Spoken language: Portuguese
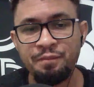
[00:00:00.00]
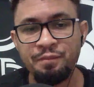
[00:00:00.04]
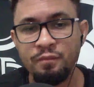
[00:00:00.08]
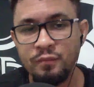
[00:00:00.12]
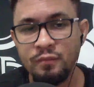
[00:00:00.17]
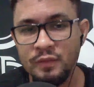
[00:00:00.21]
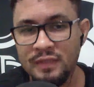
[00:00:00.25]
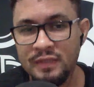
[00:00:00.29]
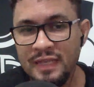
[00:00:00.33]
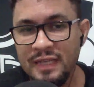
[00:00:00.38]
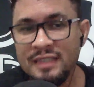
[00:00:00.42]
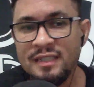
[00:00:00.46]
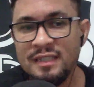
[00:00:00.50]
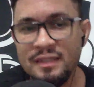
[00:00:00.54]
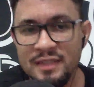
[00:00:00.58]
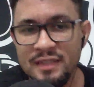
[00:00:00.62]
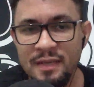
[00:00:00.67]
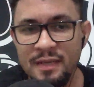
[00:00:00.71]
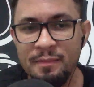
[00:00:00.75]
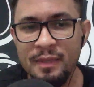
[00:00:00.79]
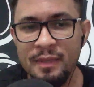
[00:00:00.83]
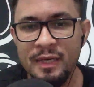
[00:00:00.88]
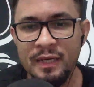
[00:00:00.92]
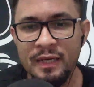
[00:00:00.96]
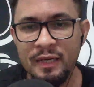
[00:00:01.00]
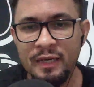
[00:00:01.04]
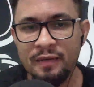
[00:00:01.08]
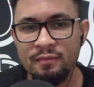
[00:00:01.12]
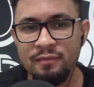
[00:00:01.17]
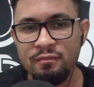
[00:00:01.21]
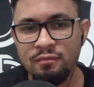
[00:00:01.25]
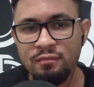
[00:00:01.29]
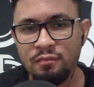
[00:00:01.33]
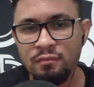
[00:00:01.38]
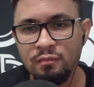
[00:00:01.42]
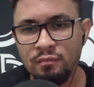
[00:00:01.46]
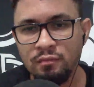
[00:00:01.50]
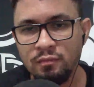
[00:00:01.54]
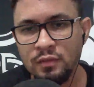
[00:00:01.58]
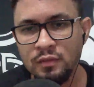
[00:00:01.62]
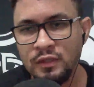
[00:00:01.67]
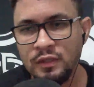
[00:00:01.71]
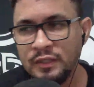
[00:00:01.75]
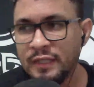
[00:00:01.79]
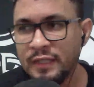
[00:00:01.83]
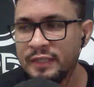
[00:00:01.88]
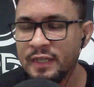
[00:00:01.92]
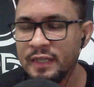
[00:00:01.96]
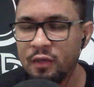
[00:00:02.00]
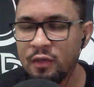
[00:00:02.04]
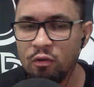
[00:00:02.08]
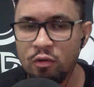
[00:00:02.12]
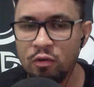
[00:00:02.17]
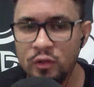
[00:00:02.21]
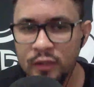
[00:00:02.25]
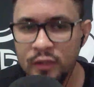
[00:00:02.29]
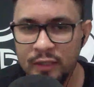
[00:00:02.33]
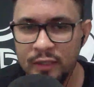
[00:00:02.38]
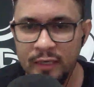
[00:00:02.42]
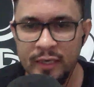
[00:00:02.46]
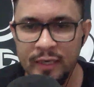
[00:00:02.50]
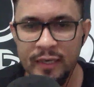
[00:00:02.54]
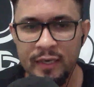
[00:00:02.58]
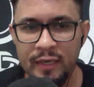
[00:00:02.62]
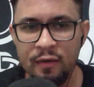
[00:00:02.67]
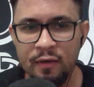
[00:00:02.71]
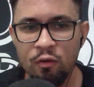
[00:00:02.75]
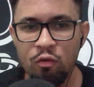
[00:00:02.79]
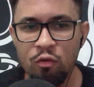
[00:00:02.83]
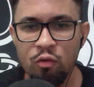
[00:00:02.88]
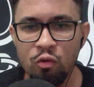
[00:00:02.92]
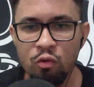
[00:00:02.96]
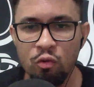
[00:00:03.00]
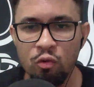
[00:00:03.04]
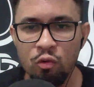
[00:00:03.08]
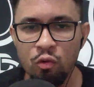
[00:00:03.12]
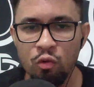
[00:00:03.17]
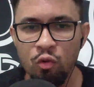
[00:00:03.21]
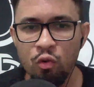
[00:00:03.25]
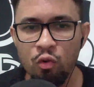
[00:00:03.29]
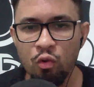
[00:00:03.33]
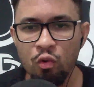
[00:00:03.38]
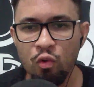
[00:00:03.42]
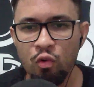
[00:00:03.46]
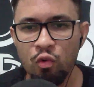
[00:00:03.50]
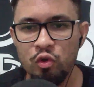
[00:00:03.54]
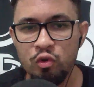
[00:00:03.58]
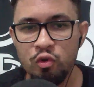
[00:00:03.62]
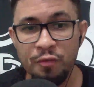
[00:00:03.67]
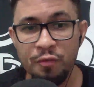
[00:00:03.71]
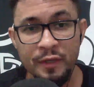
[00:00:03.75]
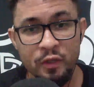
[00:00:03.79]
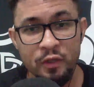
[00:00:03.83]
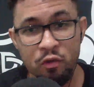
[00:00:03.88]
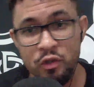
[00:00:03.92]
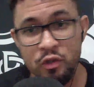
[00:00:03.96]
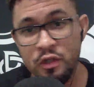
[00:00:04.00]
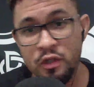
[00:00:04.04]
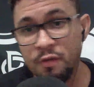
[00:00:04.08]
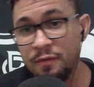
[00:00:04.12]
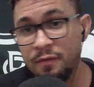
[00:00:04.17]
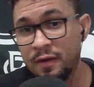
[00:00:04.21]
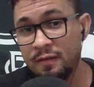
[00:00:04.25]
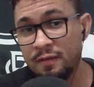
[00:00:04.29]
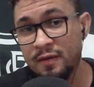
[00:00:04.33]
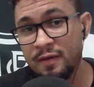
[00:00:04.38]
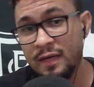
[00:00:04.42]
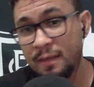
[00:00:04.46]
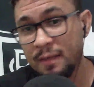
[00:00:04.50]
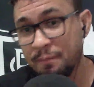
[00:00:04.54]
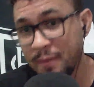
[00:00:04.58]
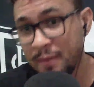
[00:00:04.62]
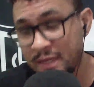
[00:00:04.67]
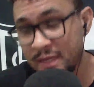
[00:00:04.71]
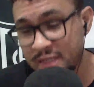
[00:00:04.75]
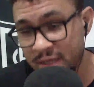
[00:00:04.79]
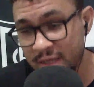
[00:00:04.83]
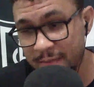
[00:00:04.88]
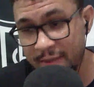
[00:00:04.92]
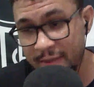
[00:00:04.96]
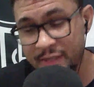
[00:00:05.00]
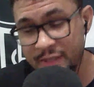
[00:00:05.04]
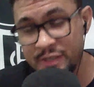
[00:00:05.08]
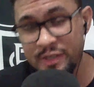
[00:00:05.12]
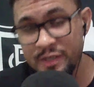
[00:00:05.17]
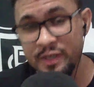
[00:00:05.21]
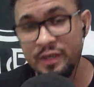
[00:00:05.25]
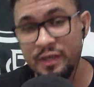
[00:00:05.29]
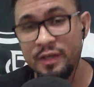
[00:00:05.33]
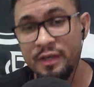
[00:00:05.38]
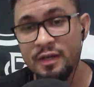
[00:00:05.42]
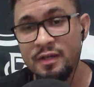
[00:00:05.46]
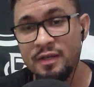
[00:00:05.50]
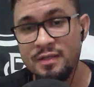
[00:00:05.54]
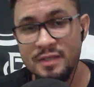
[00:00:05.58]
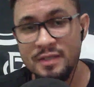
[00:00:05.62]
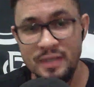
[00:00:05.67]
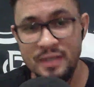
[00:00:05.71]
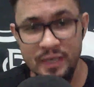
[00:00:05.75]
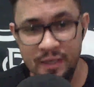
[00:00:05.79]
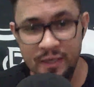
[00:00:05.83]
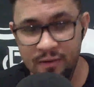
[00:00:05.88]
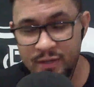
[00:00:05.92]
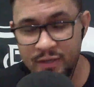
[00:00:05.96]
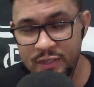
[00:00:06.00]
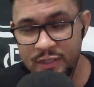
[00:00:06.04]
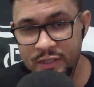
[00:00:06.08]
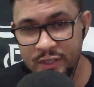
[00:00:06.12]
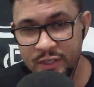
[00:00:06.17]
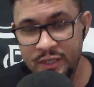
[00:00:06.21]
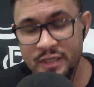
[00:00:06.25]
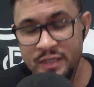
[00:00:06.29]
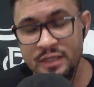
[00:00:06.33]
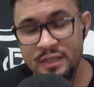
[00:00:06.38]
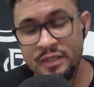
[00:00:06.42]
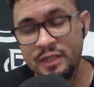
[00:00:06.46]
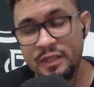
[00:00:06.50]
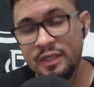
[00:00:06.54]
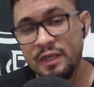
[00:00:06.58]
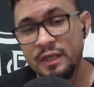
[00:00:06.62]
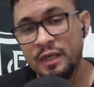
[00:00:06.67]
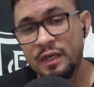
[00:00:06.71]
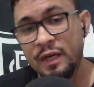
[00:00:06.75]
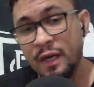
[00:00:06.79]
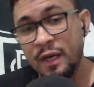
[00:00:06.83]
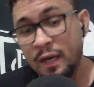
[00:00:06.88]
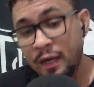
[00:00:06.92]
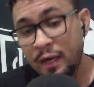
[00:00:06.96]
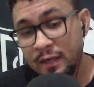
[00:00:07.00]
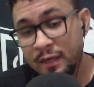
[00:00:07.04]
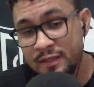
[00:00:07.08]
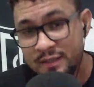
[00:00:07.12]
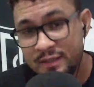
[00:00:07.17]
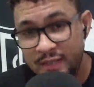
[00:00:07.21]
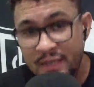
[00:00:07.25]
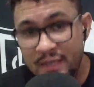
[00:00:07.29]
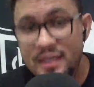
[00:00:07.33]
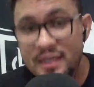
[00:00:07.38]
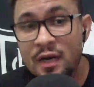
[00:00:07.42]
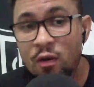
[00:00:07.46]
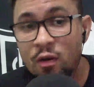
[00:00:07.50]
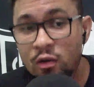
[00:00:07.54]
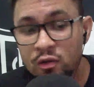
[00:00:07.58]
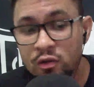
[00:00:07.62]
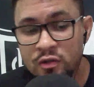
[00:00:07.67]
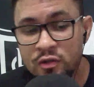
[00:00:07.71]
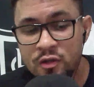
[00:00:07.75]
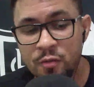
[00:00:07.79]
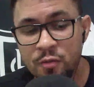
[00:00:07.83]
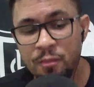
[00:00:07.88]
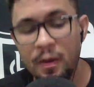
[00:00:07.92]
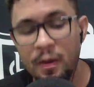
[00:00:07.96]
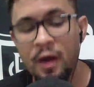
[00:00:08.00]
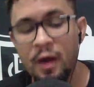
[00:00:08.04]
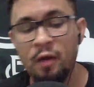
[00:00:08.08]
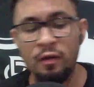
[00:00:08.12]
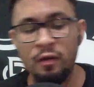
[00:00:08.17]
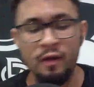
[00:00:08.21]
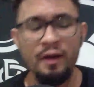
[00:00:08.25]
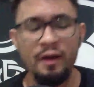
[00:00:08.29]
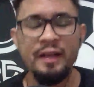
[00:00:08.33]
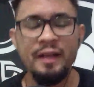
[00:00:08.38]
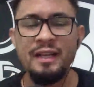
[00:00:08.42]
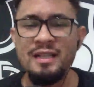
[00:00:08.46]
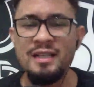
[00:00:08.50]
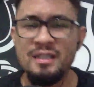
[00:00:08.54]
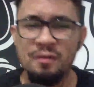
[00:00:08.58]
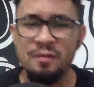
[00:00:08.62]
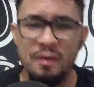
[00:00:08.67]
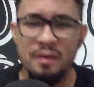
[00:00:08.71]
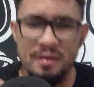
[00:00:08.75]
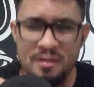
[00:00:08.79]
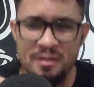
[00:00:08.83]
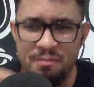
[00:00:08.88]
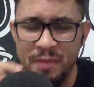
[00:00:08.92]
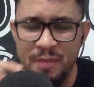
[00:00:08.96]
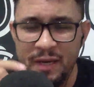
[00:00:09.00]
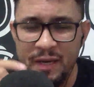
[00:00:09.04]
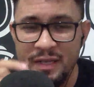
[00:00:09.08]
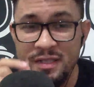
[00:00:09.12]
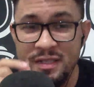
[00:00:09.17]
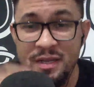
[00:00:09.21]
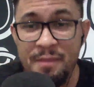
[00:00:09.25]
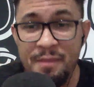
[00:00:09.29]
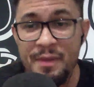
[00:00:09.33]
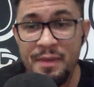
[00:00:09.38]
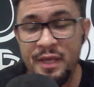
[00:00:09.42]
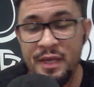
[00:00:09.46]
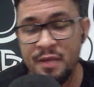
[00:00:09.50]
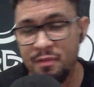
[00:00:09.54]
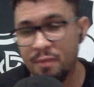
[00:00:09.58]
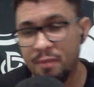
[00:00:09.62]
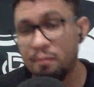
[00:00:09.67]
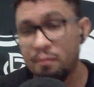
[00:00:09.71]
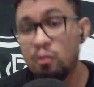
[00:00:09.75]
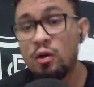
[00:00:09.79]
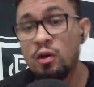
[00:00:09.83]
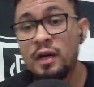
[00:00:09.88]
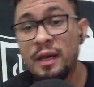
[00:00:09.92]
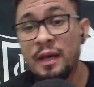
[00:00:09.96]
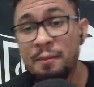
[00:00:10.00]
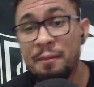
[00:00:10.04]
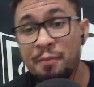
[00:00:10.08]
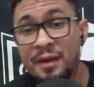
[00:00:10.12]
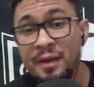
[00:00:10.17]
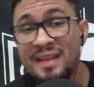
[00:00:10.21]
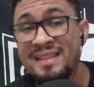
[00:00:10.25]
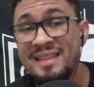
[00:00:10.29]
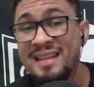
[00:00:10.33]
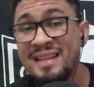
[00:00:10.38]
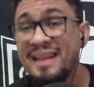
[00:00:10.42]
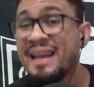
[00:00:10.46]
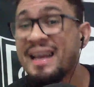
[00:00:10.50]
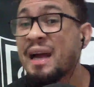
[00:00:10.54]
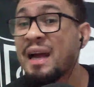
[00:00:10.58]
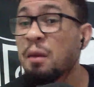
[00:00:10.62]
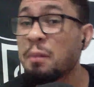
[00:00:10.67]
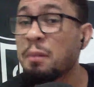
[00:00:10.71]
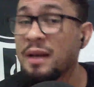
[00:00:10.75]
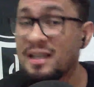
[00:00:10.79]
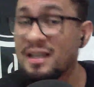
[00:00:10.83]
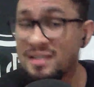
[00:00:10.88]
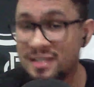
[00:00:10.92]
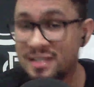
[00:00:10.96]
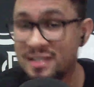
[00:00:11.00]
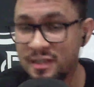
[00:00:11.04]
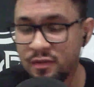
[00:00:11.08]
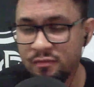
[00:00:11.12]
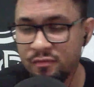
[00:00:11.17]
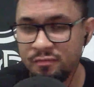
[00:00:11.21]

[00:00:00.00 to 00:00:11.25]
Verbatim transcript: nessa semana, seja contra o, o, o Juventude, que eu falava que era praticamente zero a chance, seja contra o São Paulo, que eu ainda tinha uma esperança mínima. Por quê? Porque ele está em recuperação.